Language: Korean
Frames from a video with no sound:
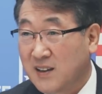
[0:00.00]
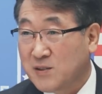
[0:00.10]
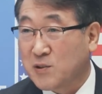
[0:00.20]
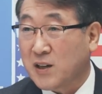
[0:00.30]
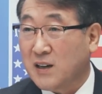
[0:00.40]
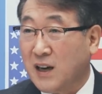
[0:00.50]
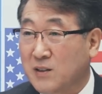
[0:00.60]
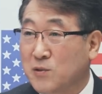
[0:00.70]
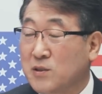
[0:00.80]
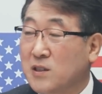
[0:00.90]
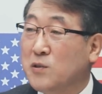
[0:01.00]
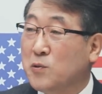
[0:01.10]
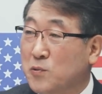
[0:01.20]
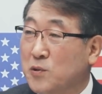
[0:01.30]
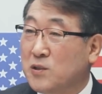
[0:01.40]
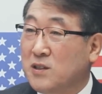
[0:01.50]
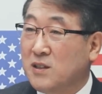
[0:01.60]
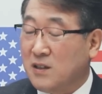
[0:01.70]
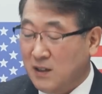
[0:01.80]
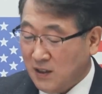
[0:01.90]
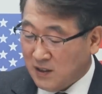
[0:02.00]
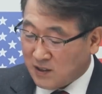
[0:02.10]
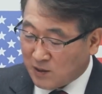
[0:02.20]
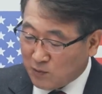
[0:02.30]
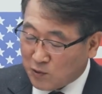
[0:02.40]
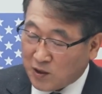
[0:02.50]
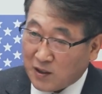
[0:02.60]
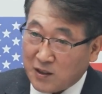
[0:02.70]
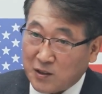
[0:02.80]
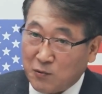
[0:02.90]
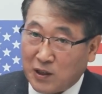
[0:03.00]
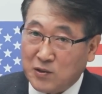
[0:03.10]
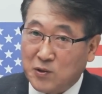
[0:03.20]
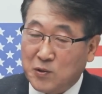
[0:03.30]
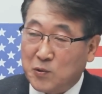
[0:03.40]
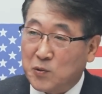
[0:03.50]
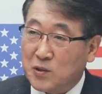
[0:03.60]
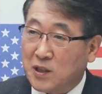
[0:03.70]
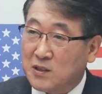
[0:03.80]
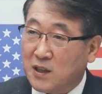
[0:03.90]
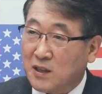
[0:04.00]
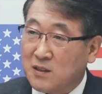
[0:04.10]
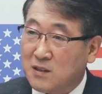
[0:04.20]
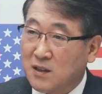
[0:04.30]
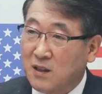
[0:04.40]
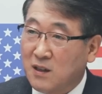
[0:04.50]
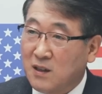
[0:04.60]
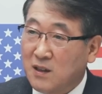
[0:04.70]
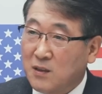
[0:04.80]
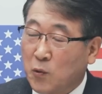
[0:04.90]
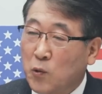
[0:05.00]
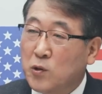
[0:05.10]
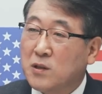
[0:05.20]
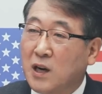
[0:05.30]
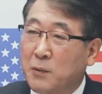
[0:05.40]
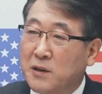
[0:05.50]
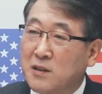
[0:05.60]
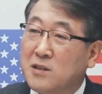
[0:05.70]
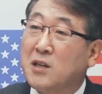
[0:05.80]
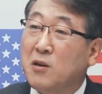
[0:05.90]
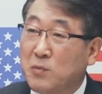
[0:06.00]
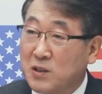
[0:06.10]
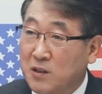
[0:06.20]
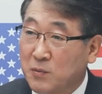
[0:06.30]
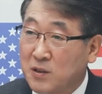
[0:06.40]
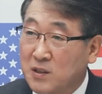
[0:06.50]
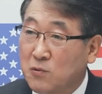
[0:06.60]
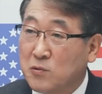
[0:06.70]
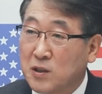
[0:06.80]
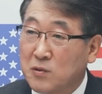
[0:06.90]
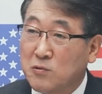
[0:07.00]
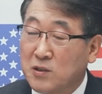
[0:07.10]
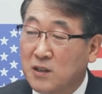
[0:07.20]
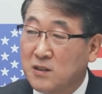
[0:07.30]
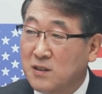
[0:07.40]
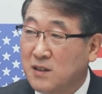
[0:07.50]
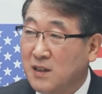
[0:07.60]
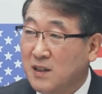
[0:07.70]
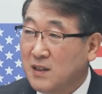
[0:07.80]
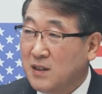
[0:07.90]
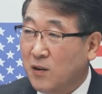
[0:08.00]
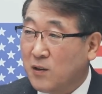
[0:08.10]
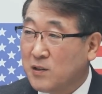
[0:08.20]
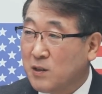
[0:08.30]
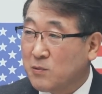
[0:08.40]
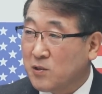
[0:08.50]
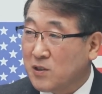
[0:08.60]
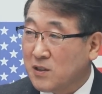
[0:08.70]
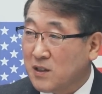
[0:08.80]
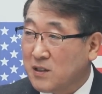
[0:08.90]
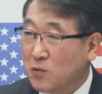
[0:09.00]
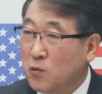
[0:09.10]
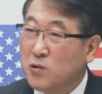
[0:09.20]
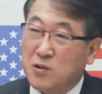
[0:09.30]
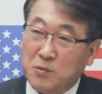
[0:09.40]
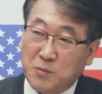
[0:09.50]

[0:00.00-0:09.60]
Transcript: 주택가에 아, 그렇 앉는 그렇죠. 이게 좋은 거지. 음. 지금 주택 가격이 완전히 조정이 되지 않았는데 오를까 봐라는 트라우마 때문에 2030은 사실 어릴 때부터 지금까지 오르는 것만